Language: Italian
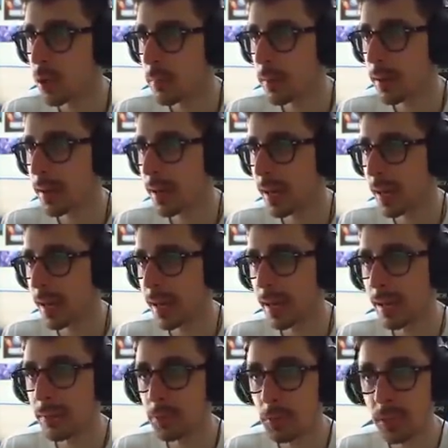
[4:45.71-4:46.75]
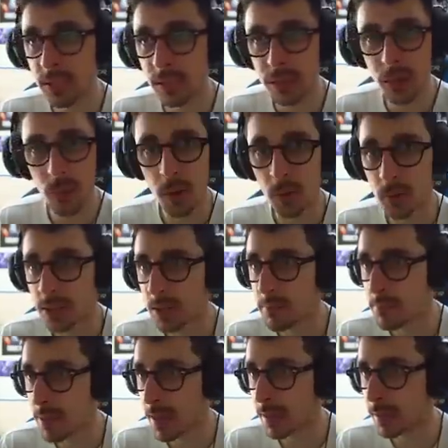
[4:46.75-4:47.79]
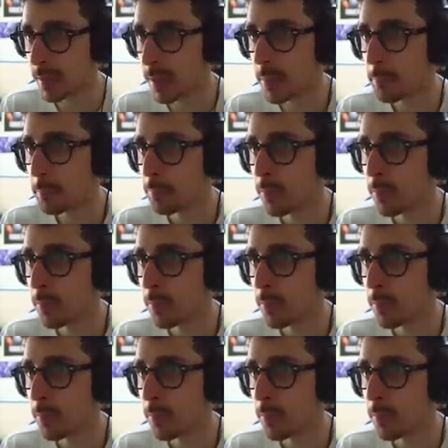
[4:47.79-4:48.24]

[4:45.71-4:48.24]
perché forse avrà qualcosa in mente.